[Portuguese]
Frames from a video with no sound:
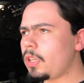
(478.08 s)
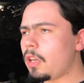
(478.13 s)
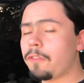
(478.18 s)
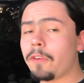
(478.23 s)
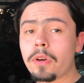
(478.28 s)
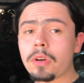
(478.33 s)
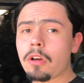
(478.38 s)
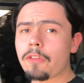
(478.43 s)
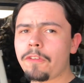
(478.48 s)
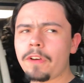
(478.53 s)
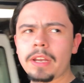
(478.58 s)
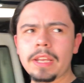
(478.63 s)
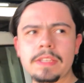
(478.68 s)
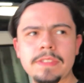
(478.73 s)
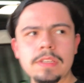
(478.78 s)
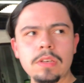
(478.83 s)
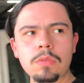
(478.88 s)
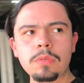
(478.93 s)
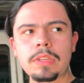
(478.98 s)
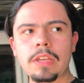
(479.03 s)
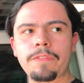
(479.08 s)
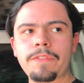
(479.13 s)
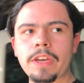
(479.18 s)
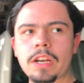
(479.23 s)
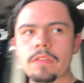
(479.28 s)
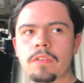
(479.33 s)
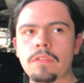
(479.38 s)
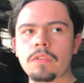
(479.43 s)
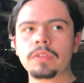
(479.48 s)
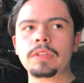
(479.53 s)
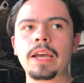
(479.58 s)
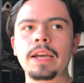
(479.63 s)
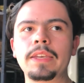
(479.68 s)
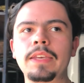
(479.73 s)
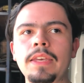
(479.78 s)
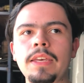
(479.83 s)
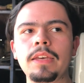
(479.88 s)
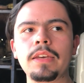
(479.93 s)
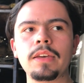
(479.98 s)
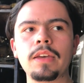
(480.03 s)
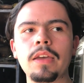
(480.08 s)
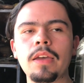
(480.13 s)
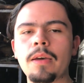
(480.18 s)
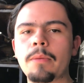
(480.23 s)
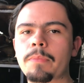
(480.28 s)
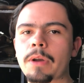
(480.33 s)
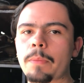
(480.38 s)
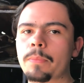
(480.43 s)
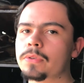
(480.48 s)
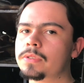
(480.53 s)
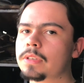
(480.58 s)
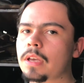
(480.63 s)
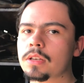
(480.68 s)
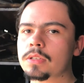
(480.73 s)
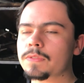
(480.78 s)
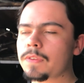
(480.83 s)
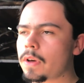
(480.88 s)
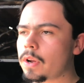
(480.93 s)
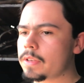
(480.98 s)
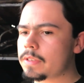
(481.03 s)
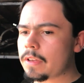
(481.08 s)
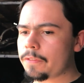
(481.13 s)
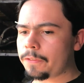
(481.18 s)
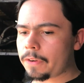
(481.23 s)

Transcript: Foi o que eu falei. Segunda-feira eu vou voltar aqui para buscar os faróis da